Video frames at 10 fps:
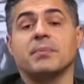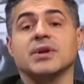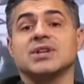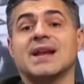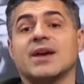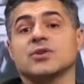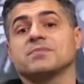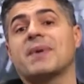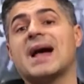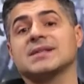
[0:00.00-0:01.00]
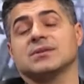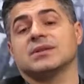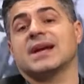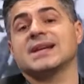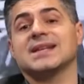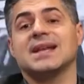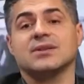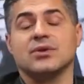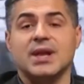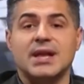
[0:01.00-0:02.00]
Poi c'è l'aerospazio tra Caselle
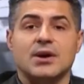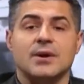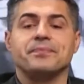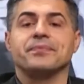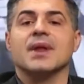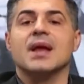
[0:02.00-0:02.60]
e Torino,